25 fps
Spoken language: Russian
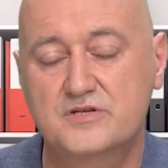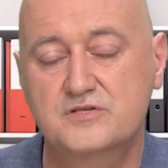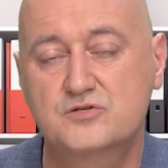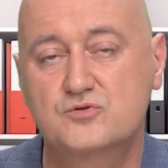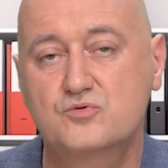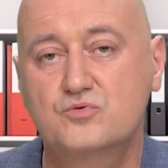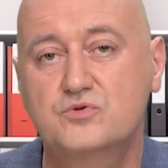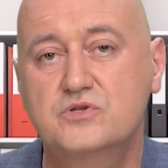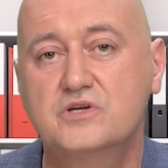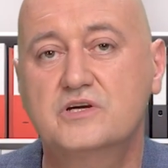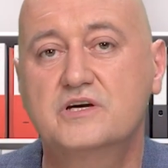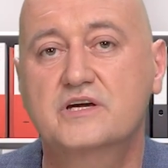по
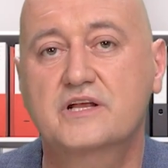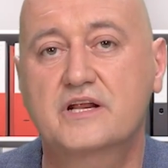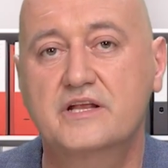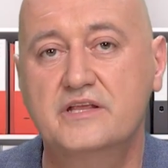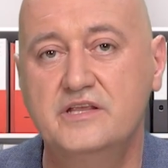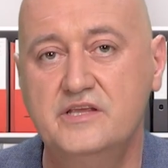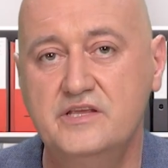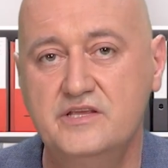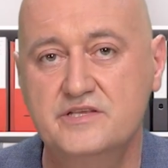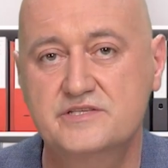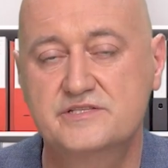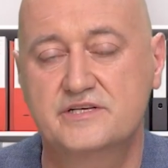сути,
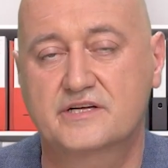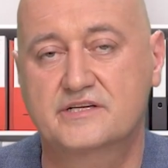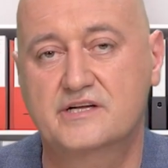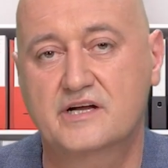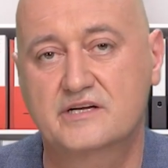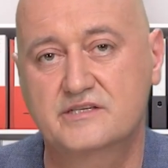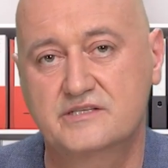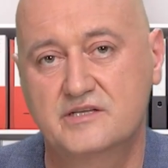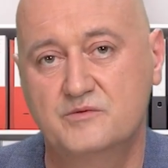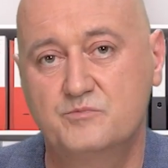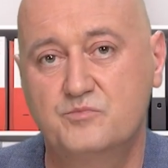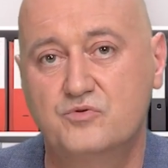хранится
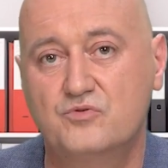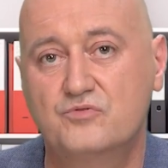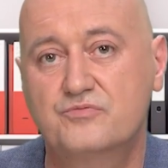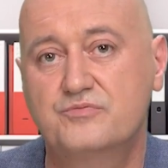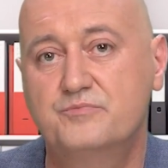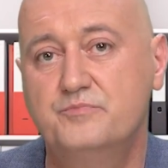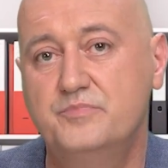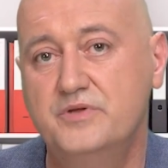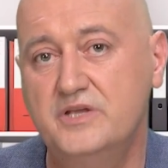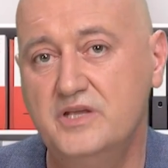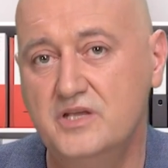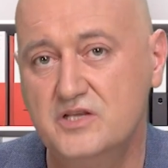как депо
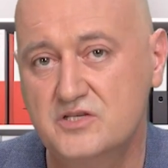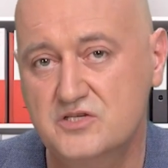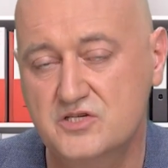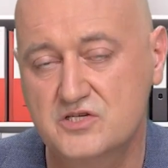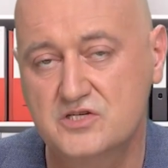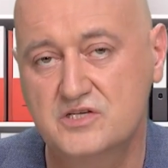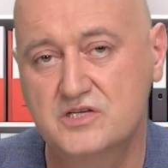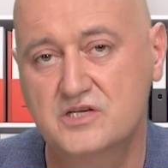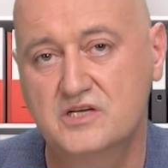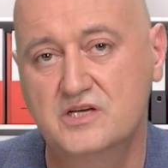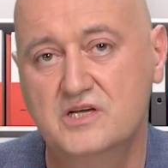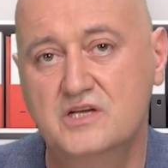в
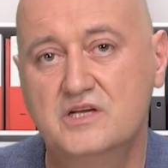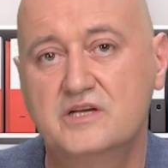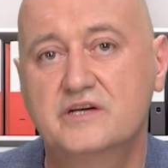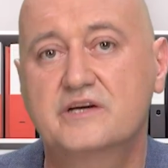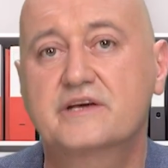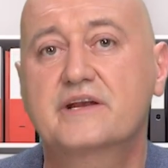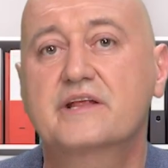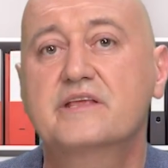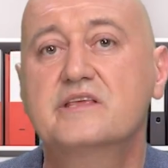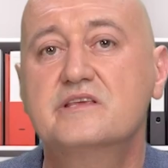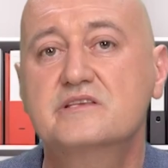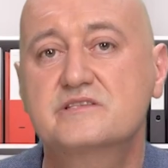печени,
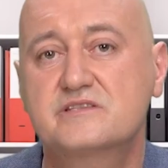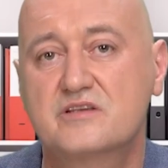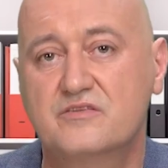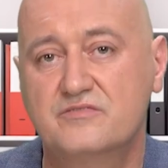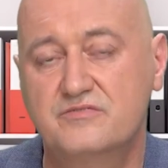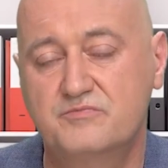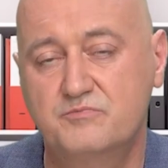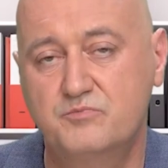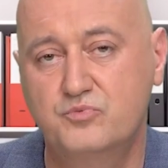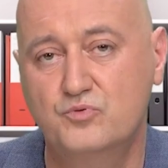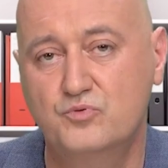хранится в